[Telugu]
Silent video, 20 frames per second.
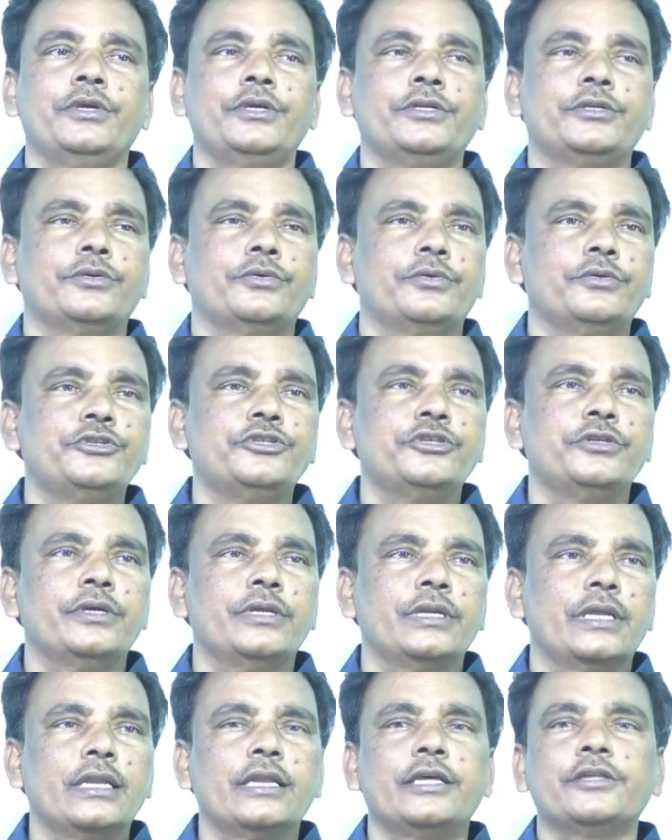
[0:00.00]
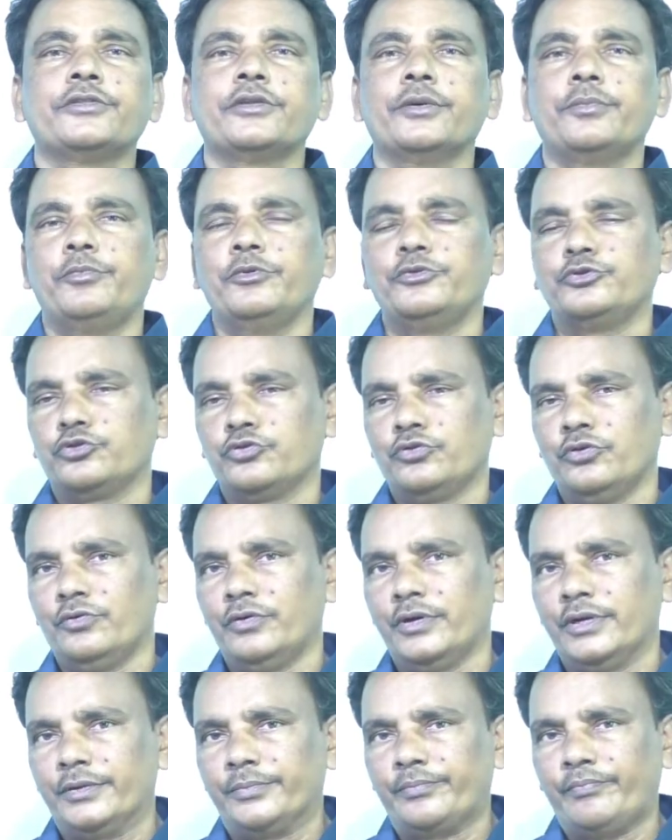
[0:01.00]
ఇటు నుంచి నేను ఎలా
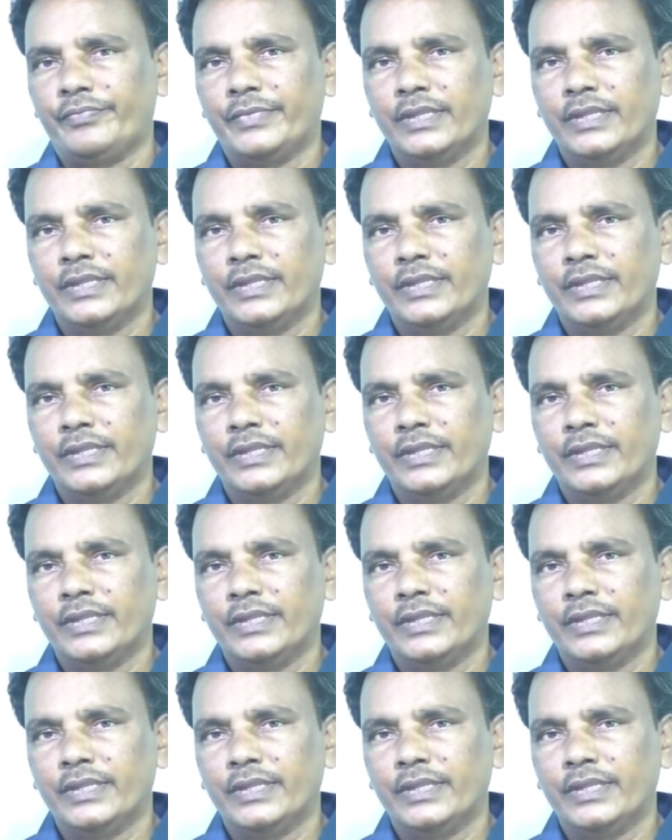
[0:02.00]
తప్పించుకోవాలి